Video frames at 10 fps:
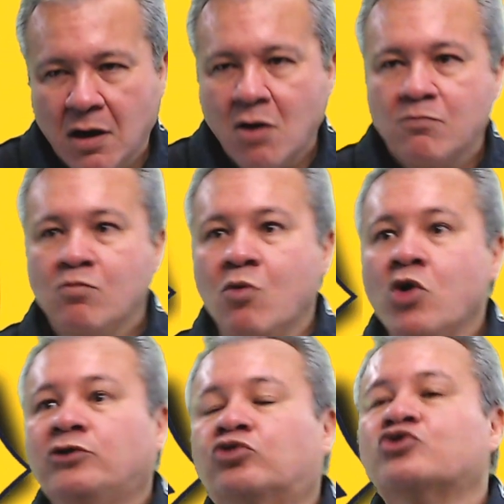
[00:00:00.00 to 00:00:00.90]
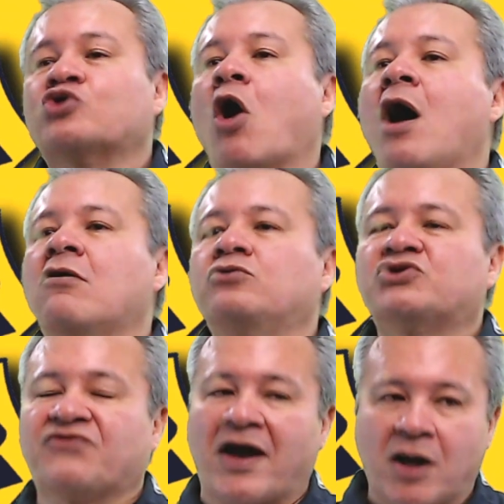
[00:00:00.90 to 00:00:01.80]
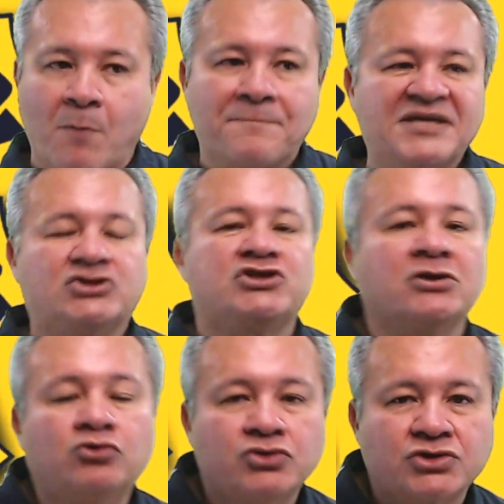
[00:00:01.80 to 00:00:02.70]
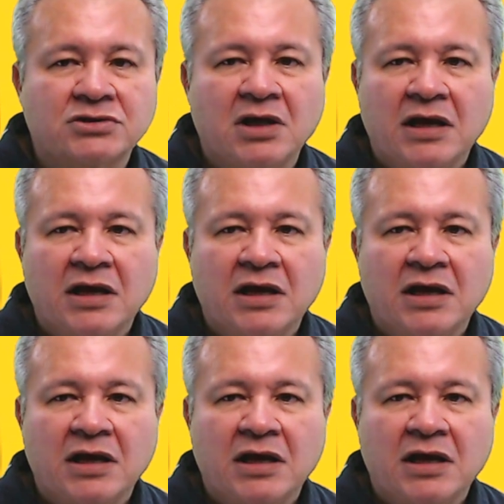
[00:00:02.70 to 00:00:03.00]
Muitos órgãos farão pedidos